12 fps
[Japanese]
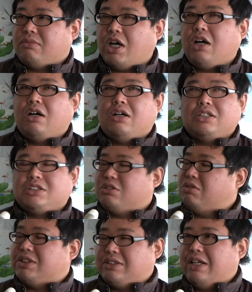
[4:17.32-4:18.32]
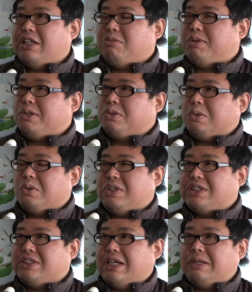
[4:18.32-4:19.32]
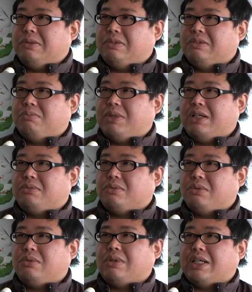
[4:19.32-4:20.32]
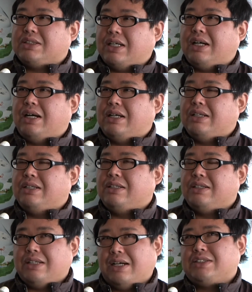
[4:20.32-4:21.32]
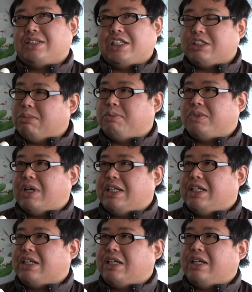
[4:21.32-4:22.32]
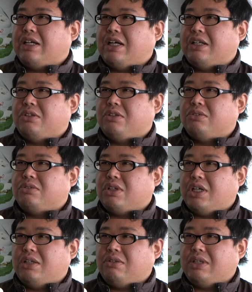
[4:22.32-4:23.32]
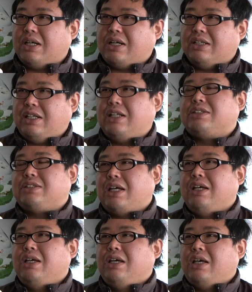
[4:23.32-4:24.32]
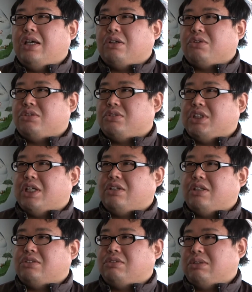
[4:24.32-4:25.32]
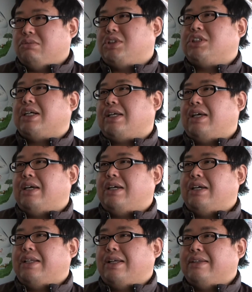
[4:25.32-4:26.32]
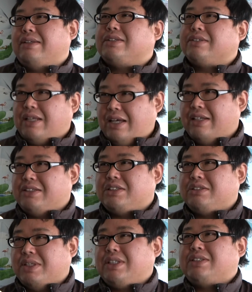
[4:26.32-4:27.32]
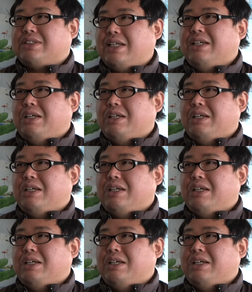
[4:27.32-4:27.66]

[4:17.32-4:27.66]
うかあそうですね、今のところですねあの、まあ、福岡、佐賀、長崎熊本有明沿岸の4県の中でですね、えー、こういうふうにやってるのはうちだけなんですね実はですね。